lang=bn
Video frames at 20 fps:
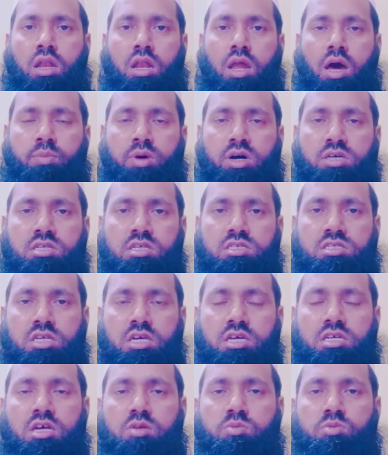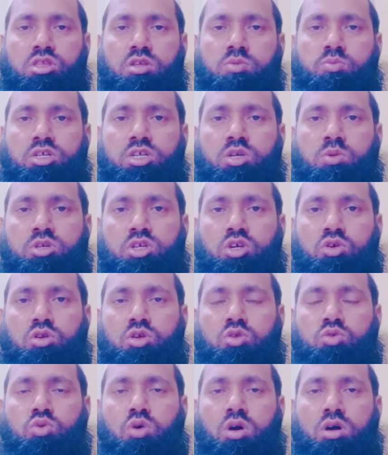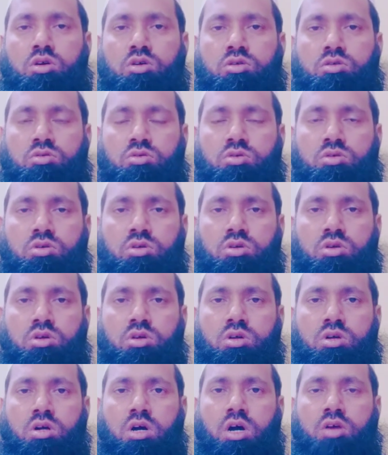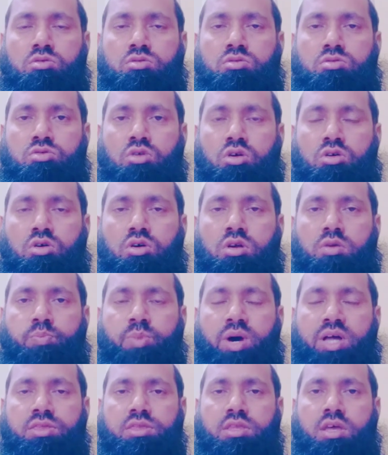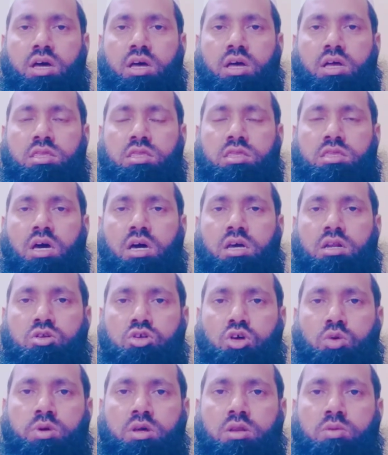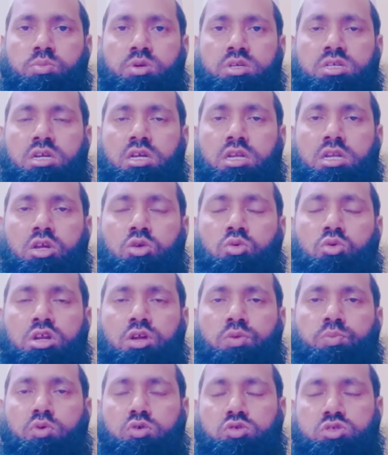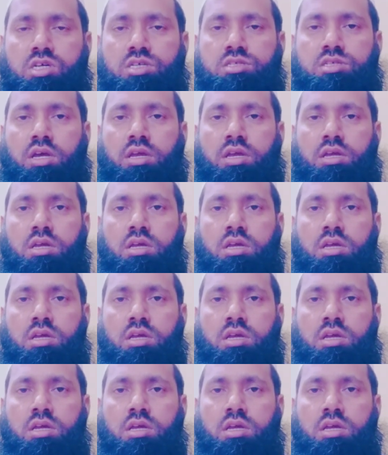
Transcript: নামাজে সেদের মধ্যে বেশি বেশি করে দোয়া করো কারণ তখন বান্দা তার রবের বেশি নিকটে পৌঁছে যায়